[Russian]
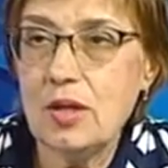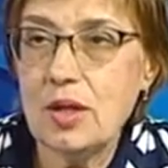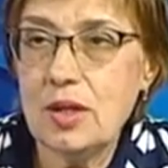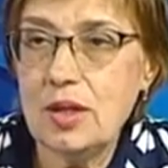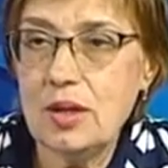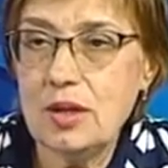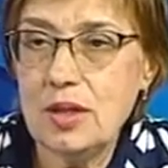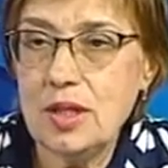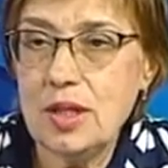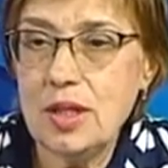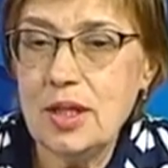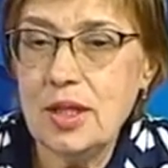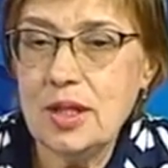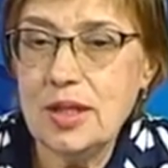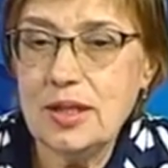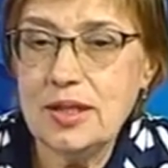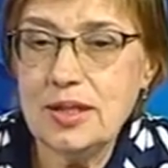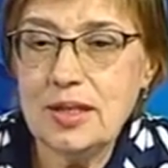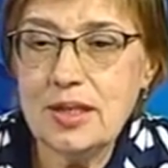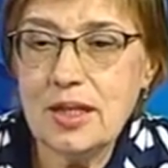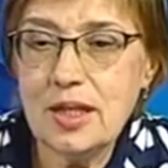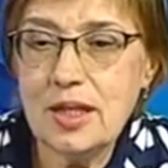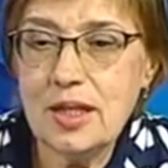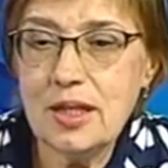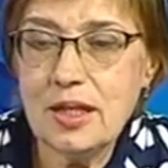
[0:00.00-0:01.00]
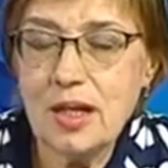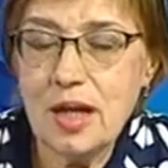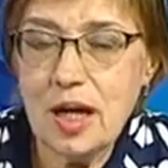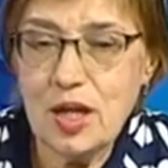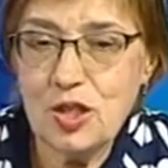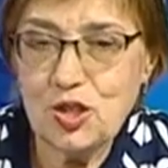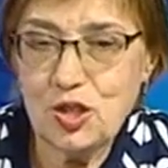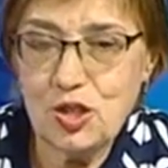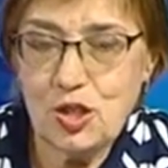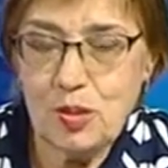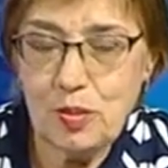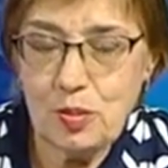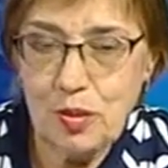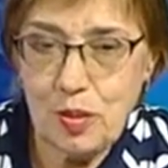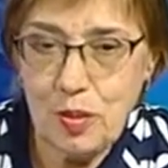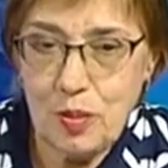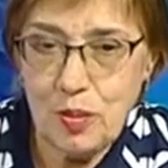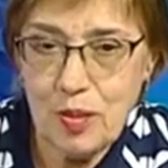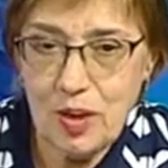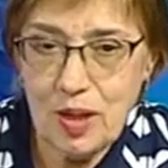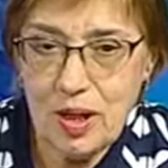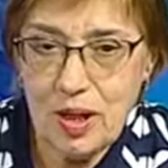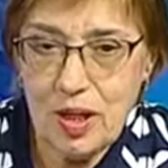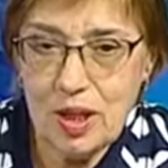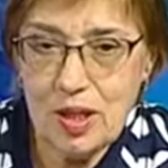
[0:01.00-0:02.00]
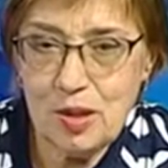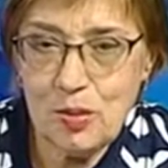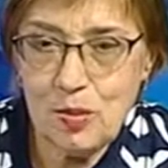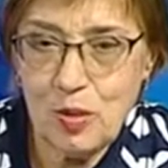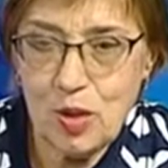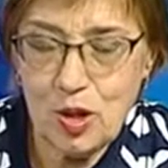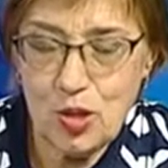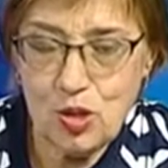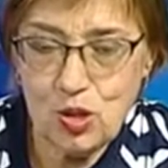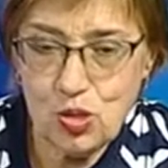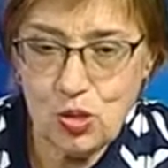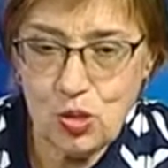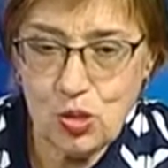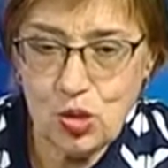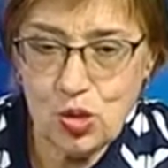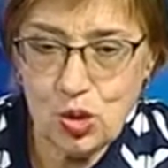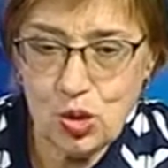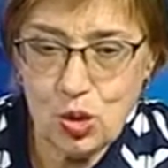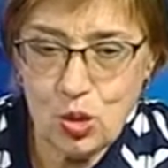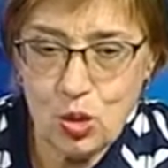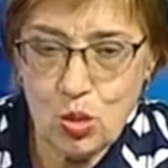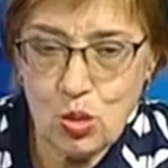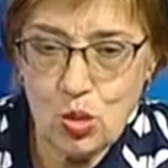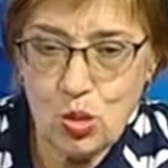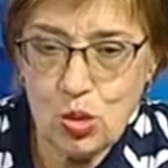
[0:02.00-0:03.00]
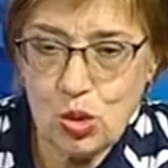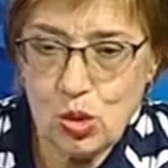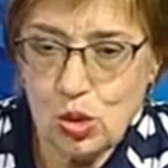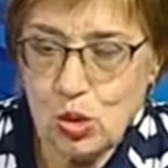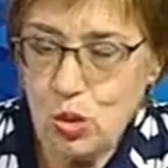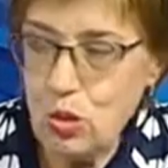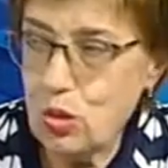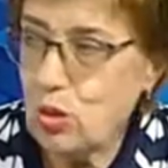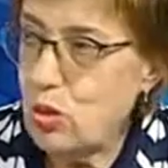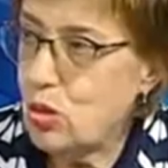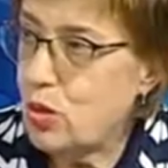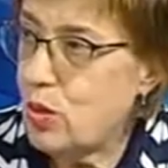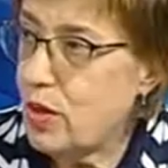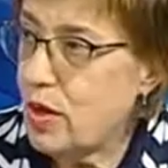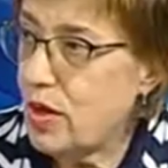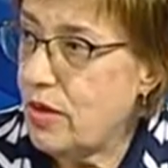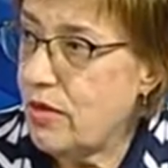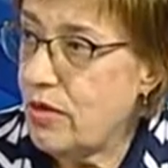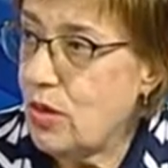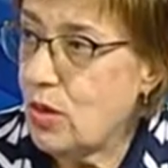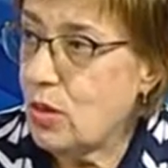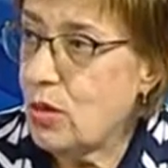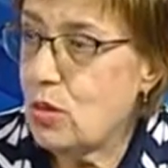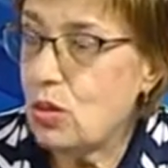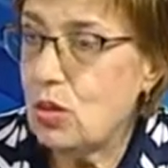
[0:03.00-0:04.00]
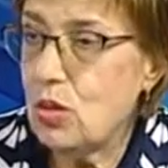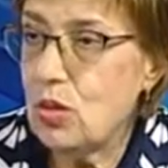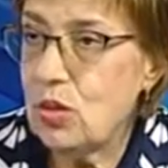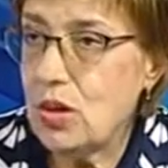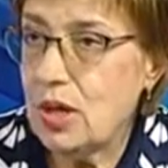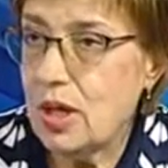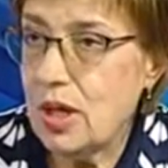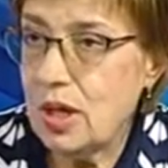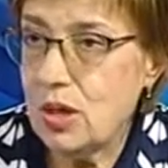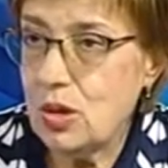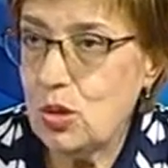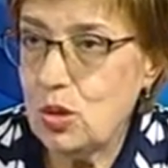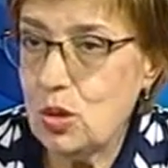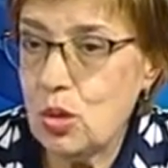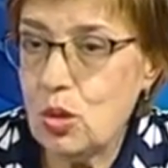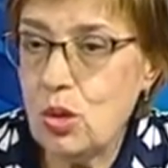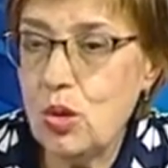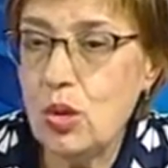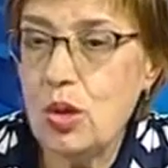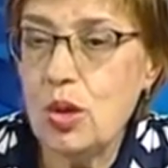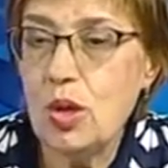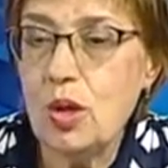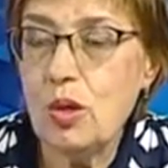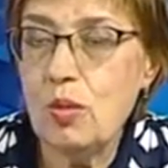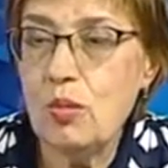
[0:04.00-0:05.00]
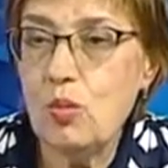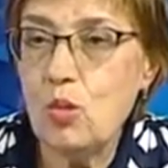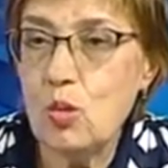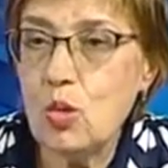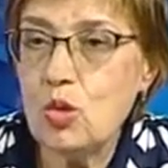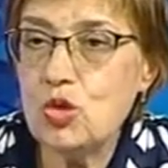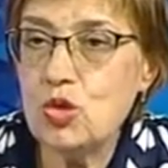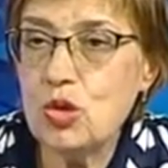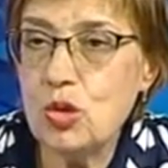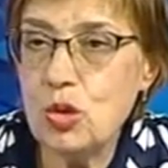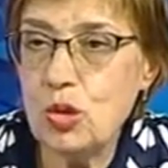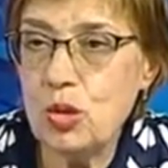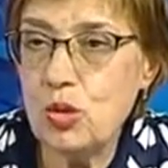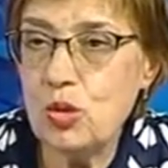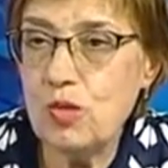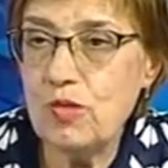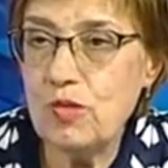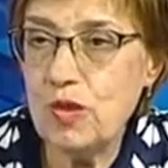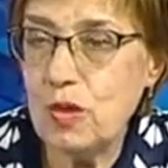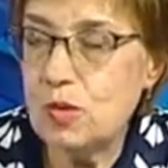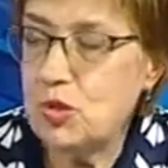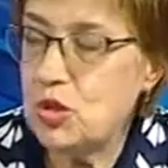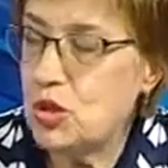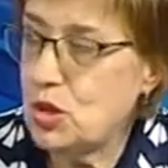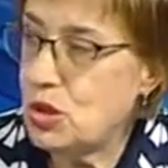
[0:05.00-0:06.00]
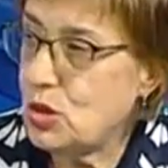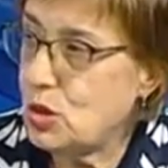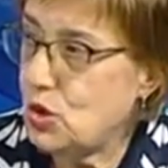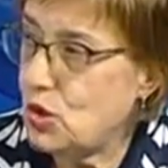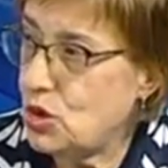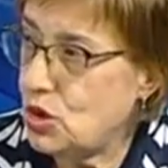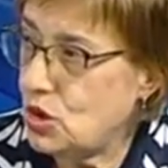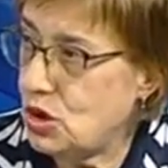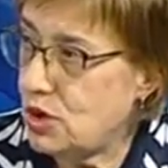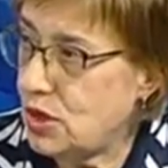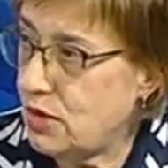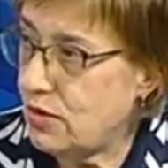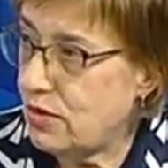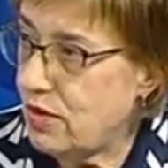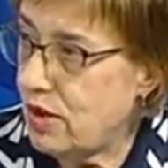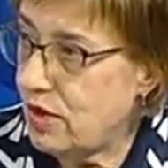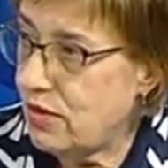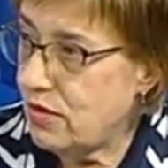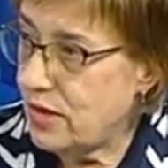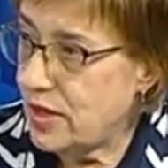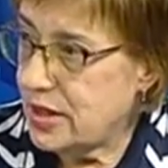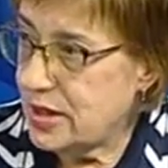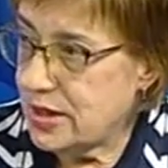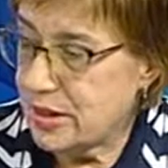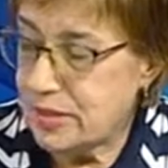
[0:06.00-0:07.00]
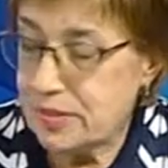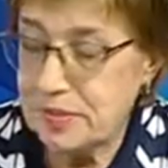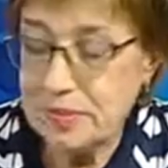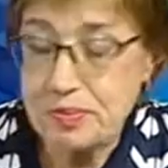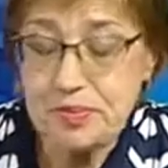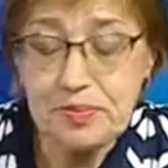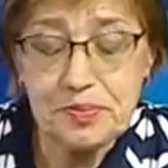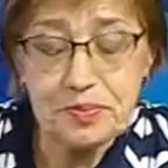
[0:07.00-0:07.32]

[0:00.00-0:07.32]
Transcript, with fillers: и где каждый препарат прошел строгую-строгую проверку на то, может ли он вообще существовать.